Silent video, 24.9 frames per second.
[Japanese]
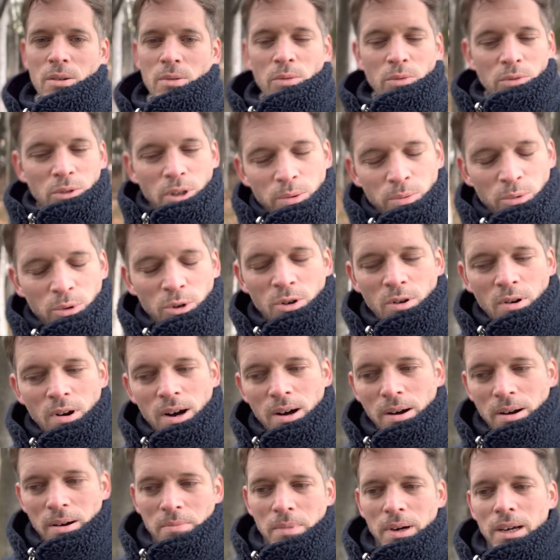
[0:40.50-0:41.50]
で僕
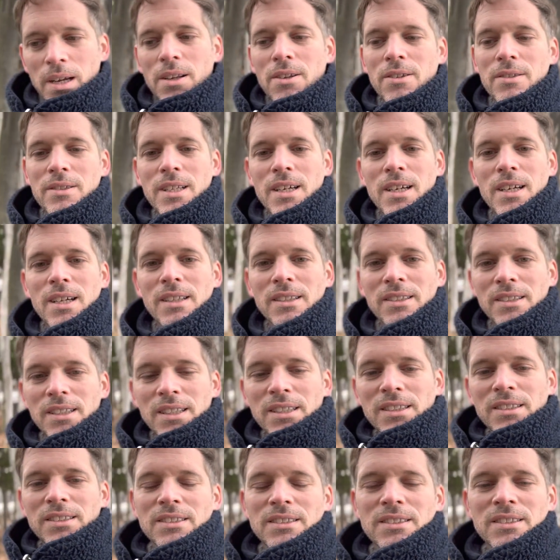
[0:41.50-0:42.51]
はまあいろんなね
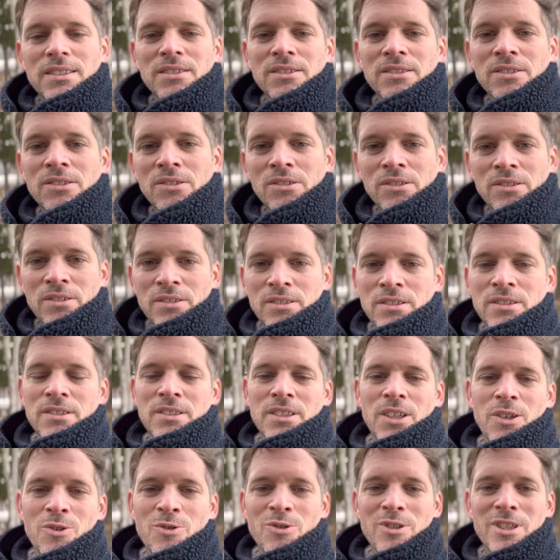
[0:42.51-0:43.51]

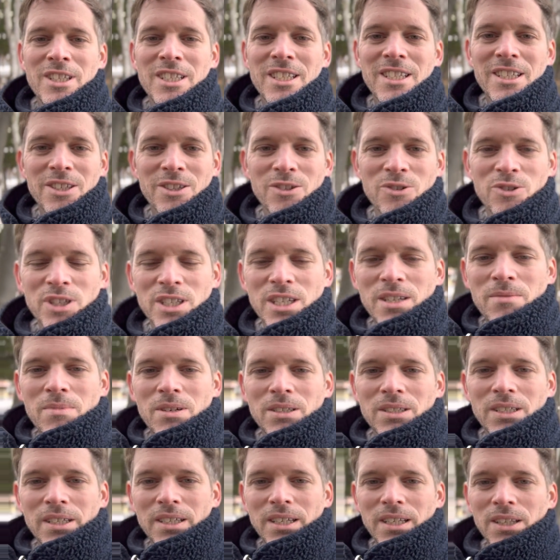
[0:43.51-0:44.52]
日本人に教えま
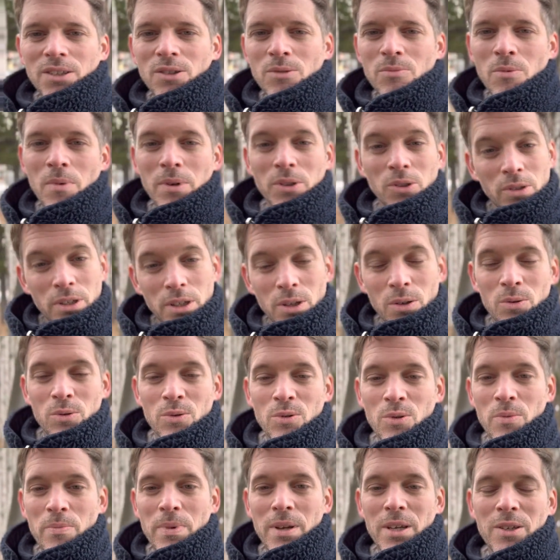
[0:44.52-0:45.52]
したけれどもあと日本
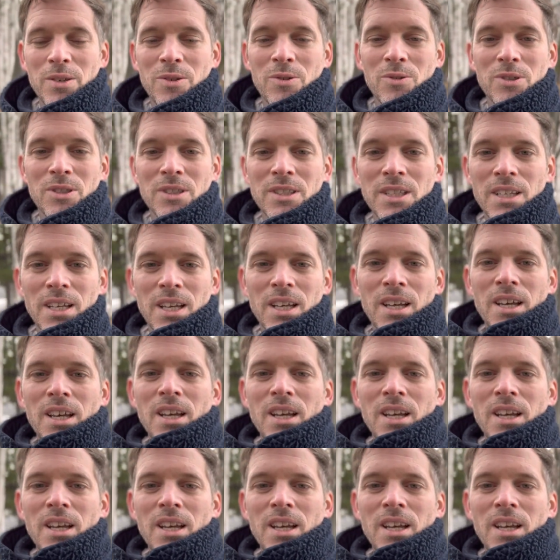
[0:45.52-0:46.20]
語を勉強して